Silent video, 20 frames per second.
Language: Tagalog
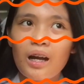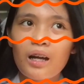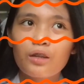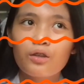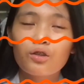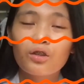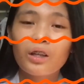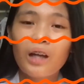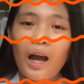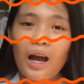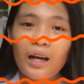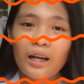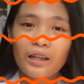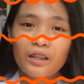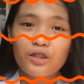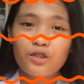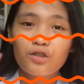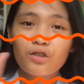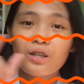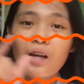para yun
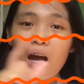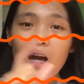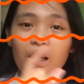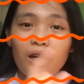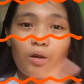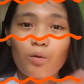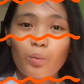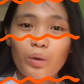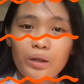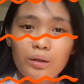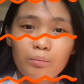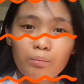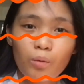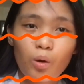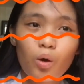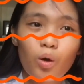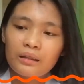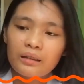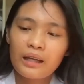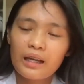kagad yung gagawin
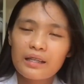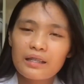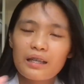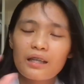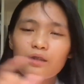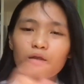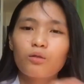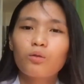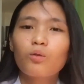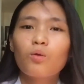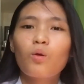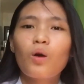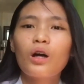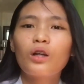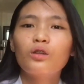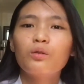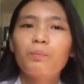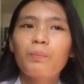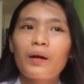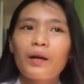mo kesa yung kung
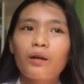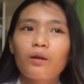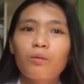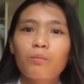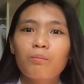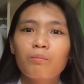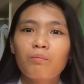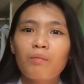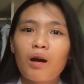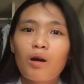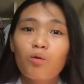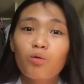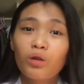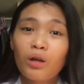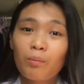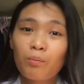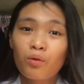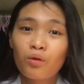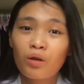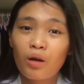ano pa yung
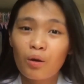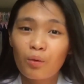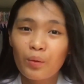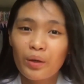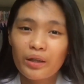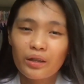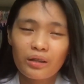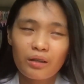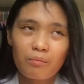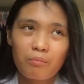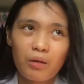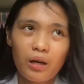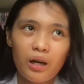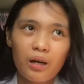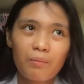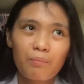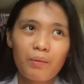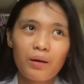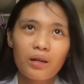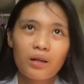mauna mong gawin, ba
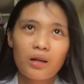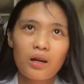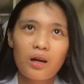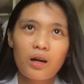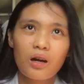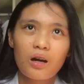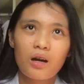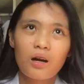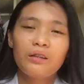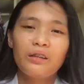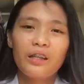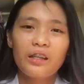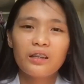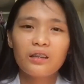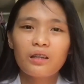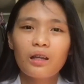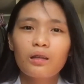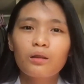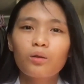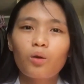diba? Para
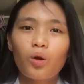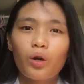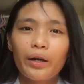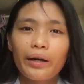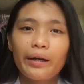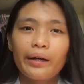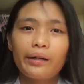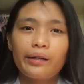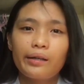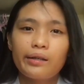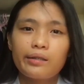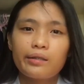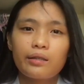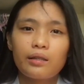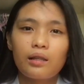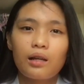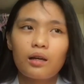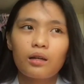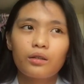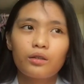neat at
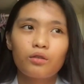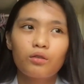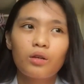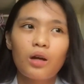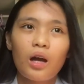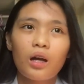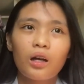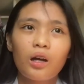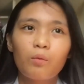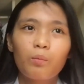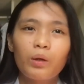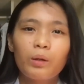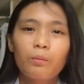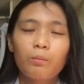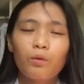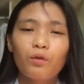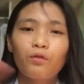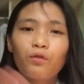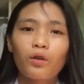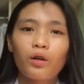organized lang yung gagawin
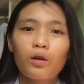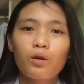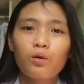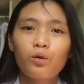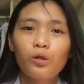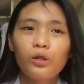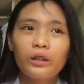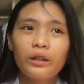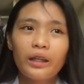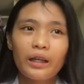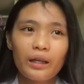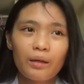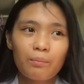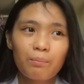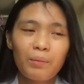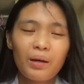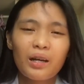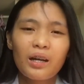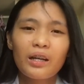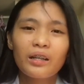mo for a whole
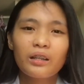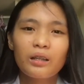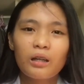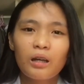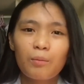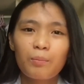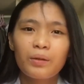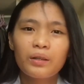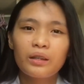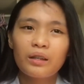day para hindi